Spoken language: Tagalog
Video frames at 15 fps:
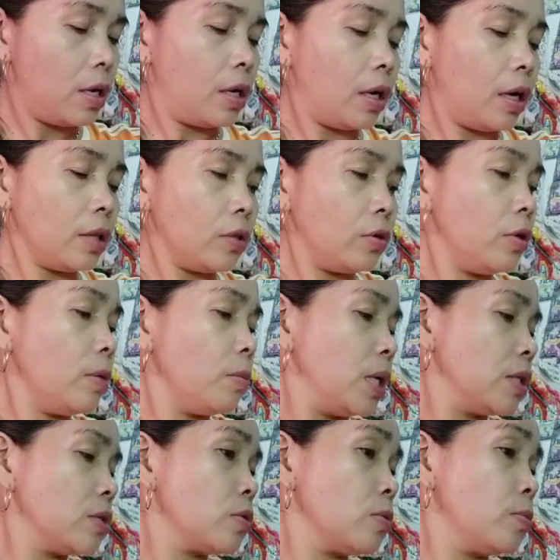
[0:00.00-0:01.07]
ito
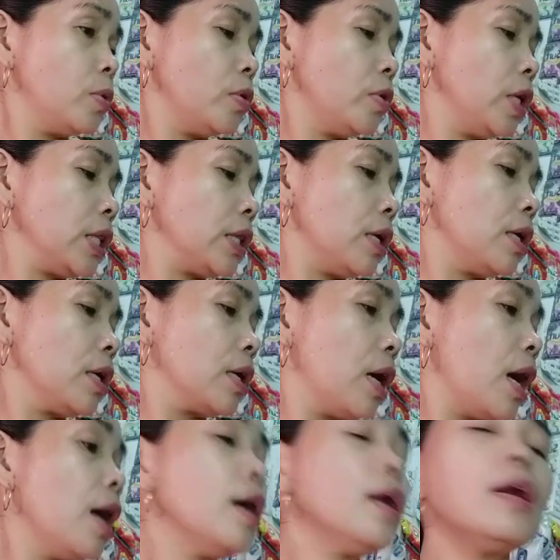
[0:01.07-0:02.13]
naman, subo ko na
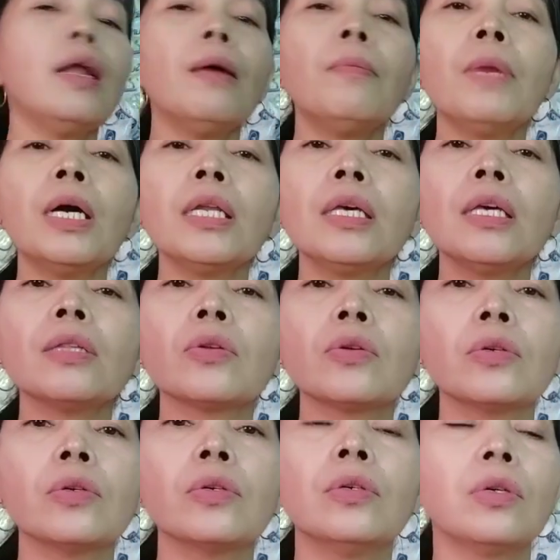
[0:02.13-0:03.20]
talaga. Ang laman
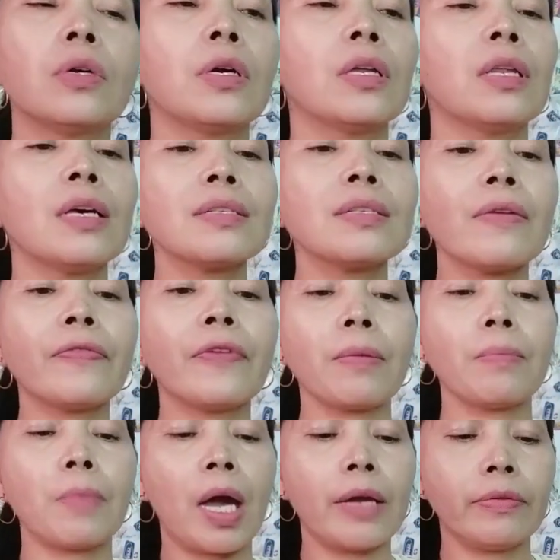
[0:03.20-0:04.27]
nito, nasa
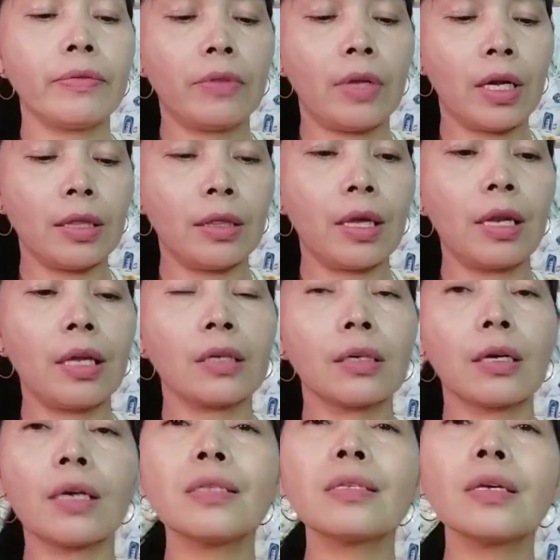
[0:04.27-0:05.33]
500
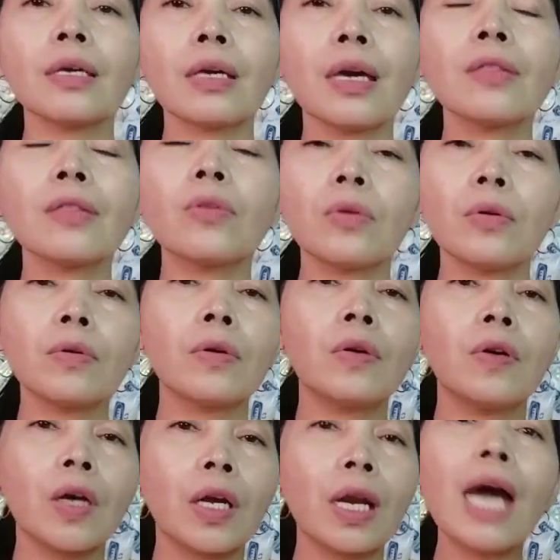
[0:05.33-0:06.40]
talaga. Kasi ito,
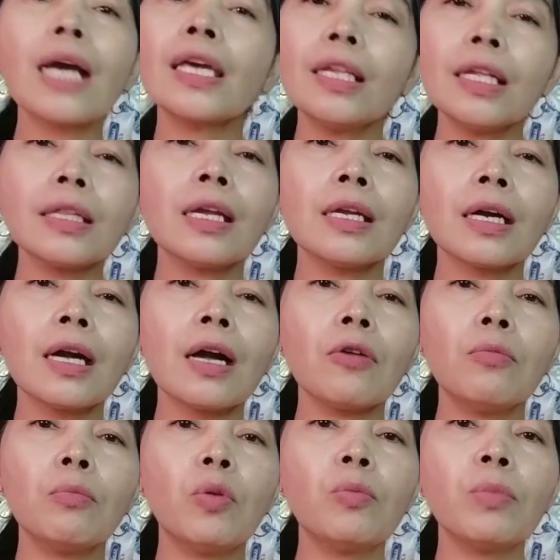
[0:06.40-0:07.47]
lagi na talaga
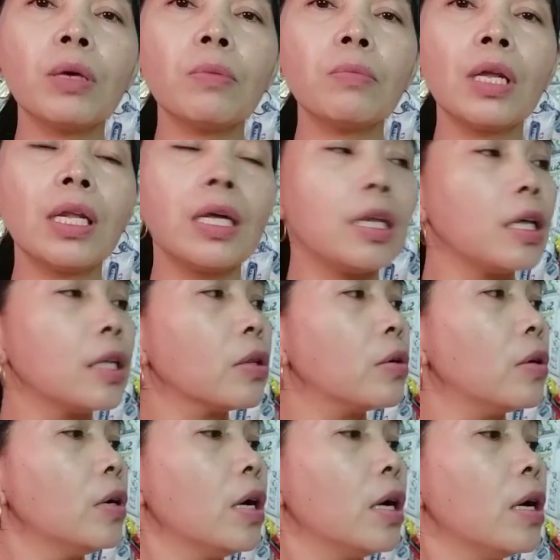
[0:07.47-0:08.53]
akong bumibili
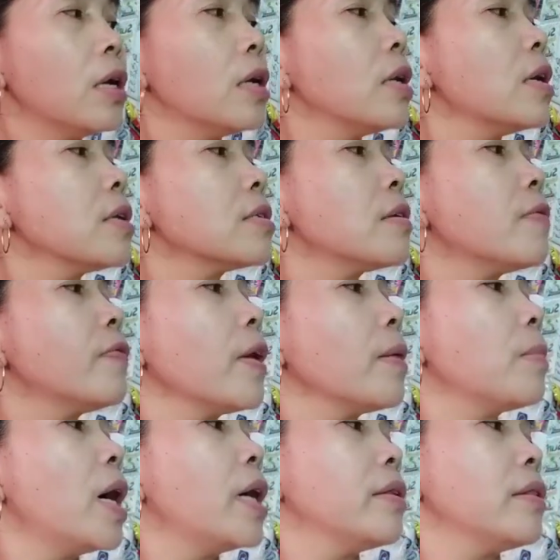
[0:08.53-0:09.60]
nito nasa
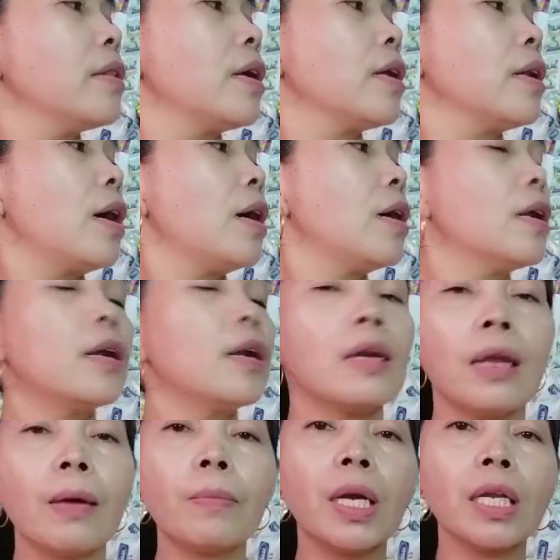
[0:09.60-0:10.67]
500 ang
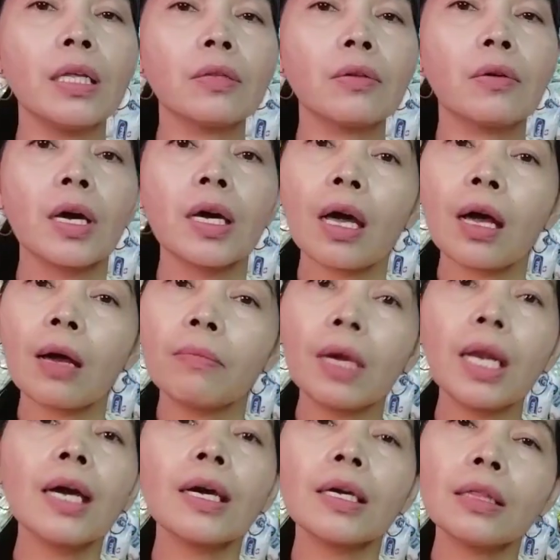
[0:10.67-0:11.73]
laman nito. Kaya
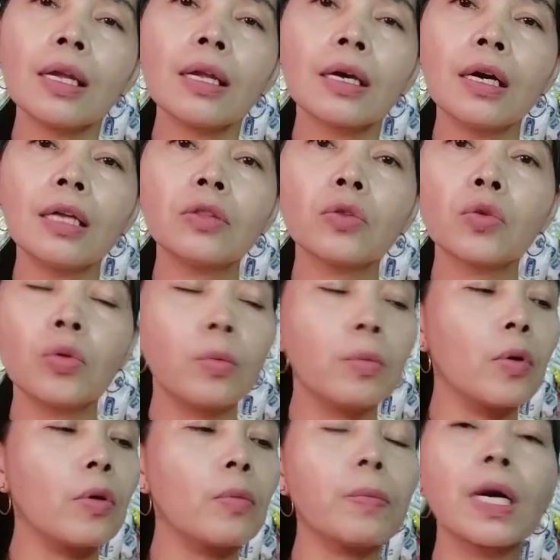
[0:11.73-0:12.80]
malaki talaga ang
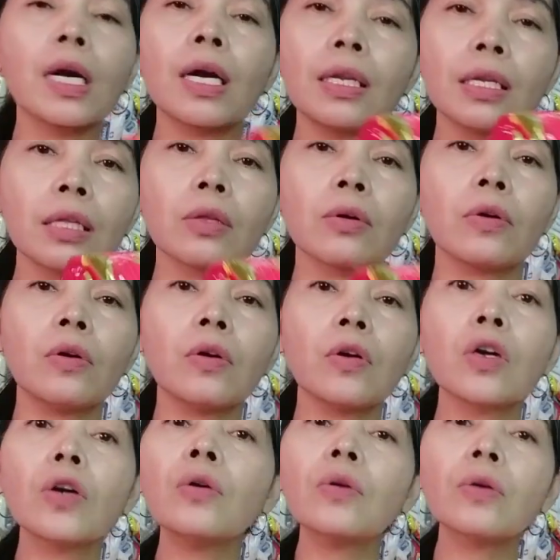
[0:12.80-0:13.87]
tubo pag ganito.
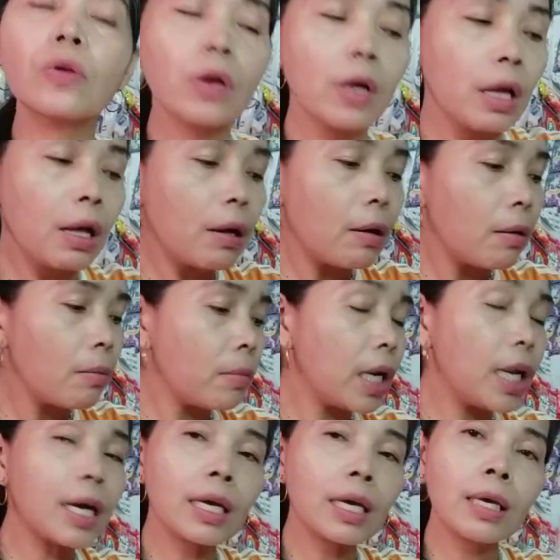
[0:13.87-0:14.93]
Yung
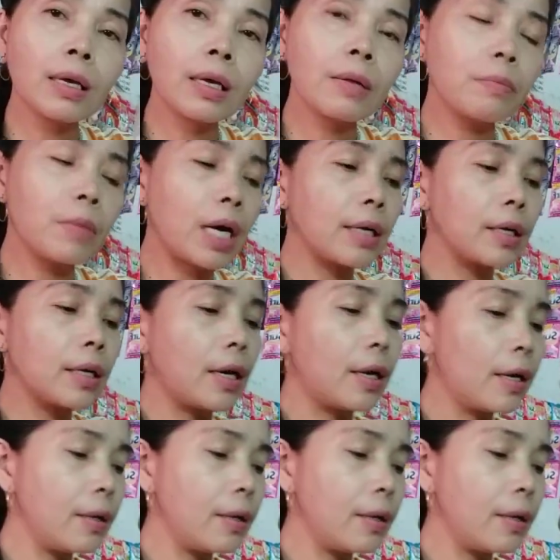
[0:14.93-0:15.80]
malaking bag na.